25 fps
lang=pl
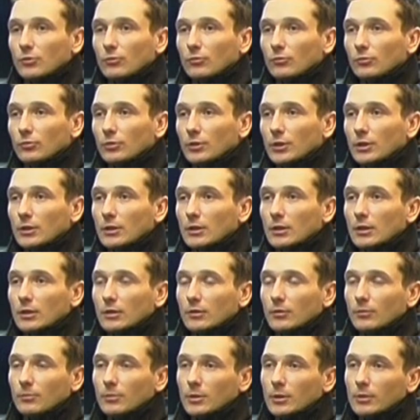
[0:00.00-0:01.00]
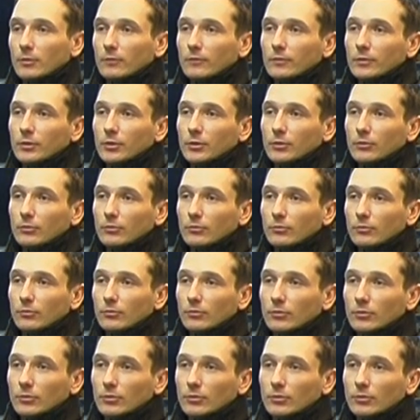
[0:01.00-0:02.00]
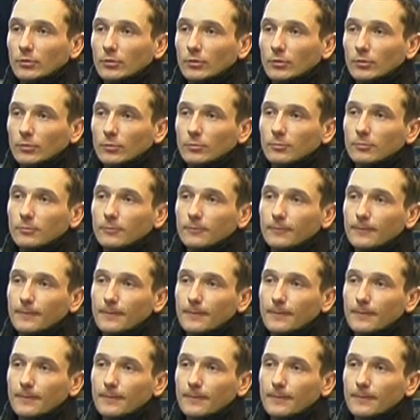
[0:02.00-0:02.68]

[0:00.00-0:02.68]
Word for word: ogólnie dla dobrego wyniku klubu.